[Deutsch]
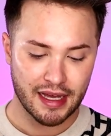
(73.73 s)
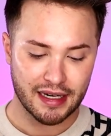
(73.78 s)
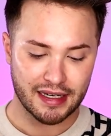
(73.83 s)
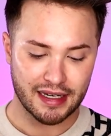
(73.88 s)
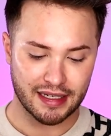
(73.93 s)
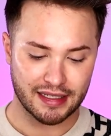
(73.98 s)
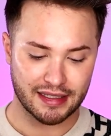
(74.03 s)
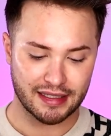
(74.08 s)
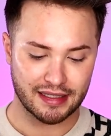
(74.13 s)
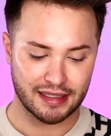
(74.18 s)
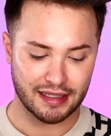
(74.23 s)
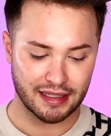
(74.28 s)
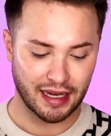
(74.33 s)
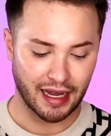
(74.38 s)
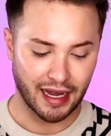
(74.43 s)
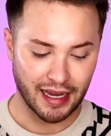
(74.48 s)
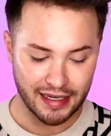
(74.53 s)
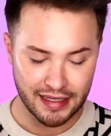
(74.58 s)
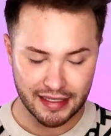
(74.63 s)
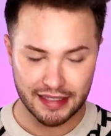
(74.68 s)
Das
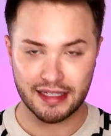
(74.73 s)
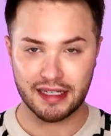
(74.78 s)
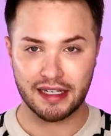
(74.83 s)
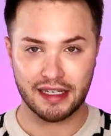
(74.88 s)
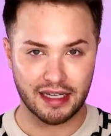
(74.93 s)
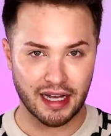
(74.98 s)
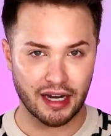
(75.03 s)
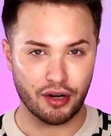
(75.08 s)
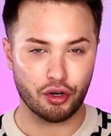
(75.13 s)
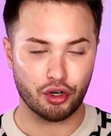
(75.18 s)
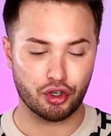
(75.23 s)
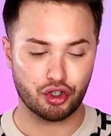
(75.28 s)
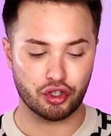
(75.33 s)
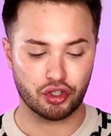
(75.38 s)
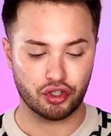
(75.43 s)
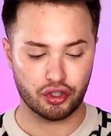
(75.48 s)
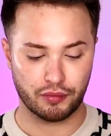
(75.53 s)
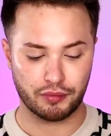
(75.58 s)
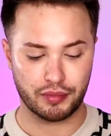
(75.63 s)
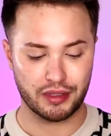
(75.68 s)
heißt, ich kann euch
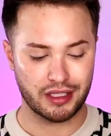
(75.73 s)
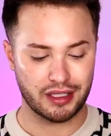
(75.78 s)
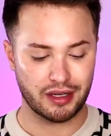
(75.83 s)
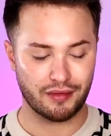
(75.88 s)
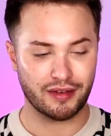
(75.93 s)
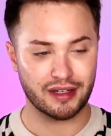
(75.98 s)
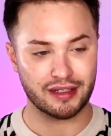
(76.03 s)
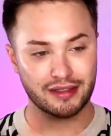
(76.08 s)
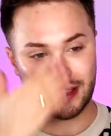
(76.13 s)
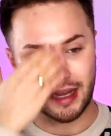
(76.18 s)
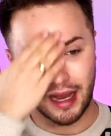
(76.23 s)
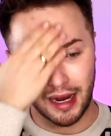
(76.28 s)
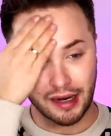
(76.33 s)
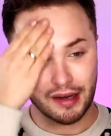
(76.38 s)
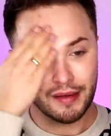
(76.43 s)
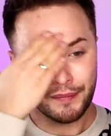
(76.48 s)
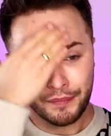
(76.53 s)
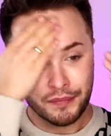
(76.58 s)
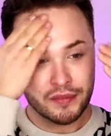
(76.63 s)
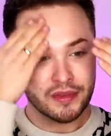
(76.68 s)
schon so ein bisschen was sagen.
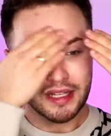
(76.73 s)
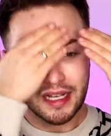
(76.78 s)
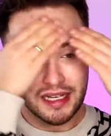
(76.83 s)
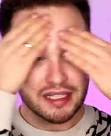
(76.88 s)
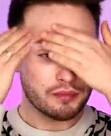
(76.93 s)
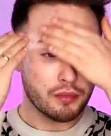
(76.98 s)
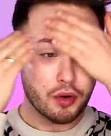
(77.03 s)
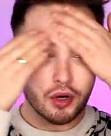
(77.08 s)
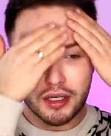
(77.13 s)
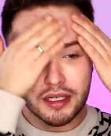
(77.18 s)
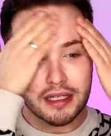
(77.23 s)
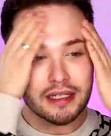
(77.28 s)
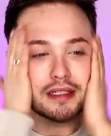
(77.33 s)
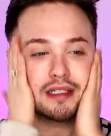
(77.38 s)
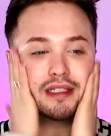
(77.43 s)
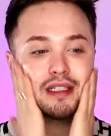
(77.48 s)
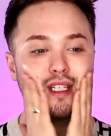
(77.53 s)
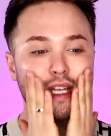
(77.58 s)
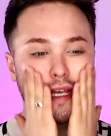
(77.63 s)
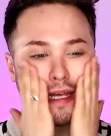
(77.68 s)
Das mochte ich
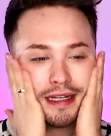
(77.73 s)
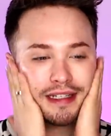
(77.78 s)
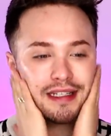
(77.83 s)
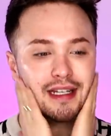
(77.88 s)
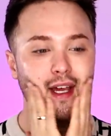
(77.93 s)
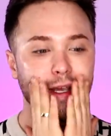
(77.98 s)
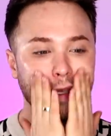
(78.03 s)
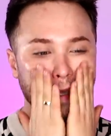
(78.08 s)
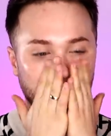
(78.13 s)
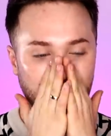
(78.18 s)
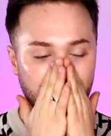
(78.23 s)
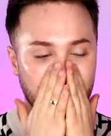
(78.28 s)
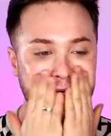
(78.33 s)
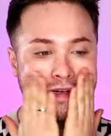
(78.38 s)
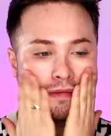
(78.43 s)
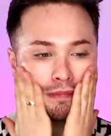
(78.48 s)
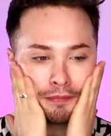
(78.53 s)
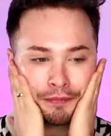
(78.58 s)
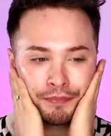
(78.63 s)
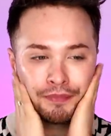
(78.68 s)
sehr, sehr
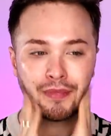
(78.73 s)
gerne.